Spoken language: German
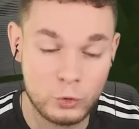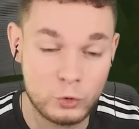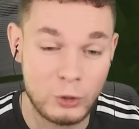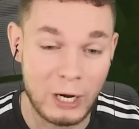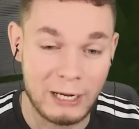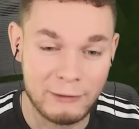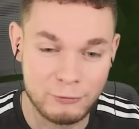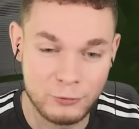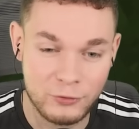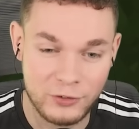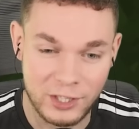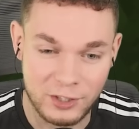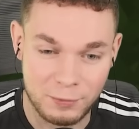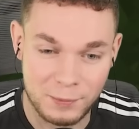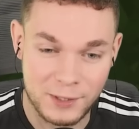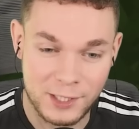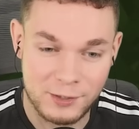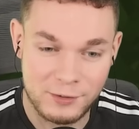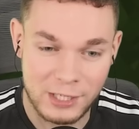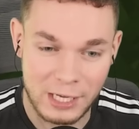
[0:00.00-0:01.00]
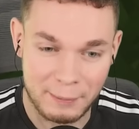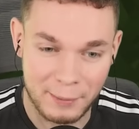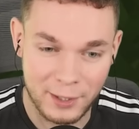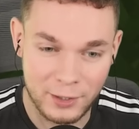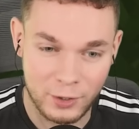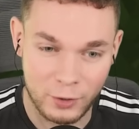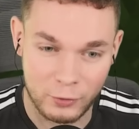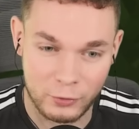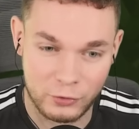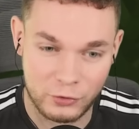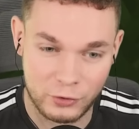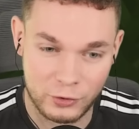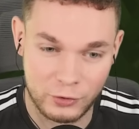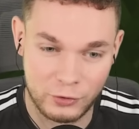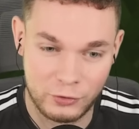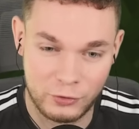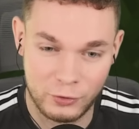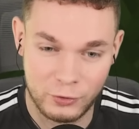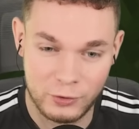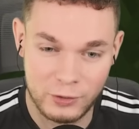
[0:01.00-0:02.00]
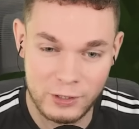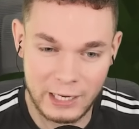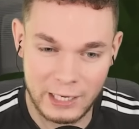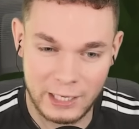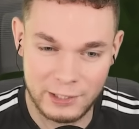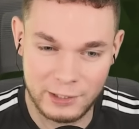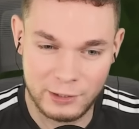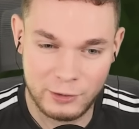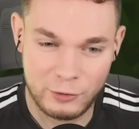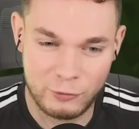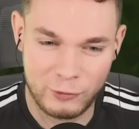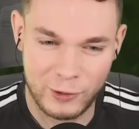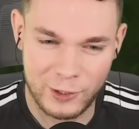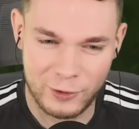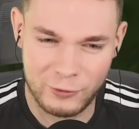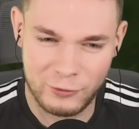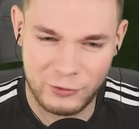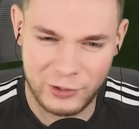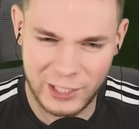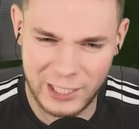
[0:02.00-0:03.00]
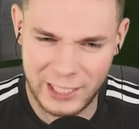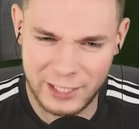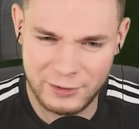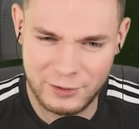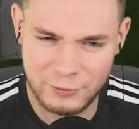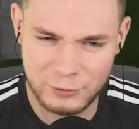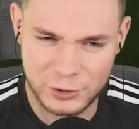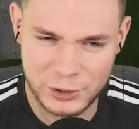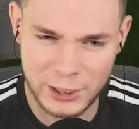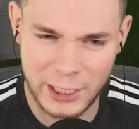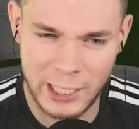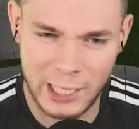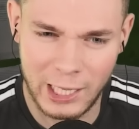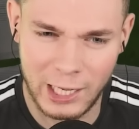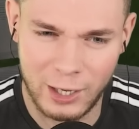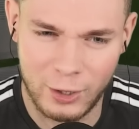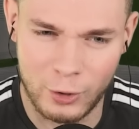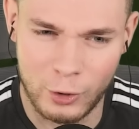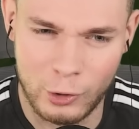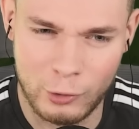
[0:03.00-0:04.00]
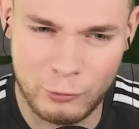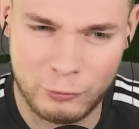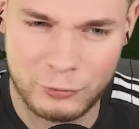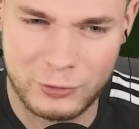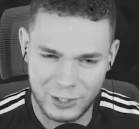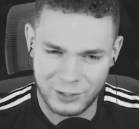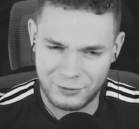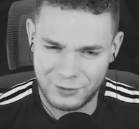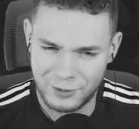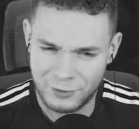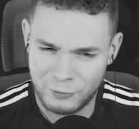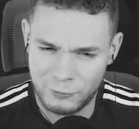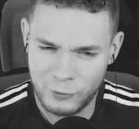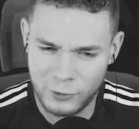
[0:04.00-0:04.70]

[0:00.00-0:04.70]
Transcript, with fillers: craften uns erstmal die Diamantausrüstung. Allerdings fällt uns relativ schnell auf, dass das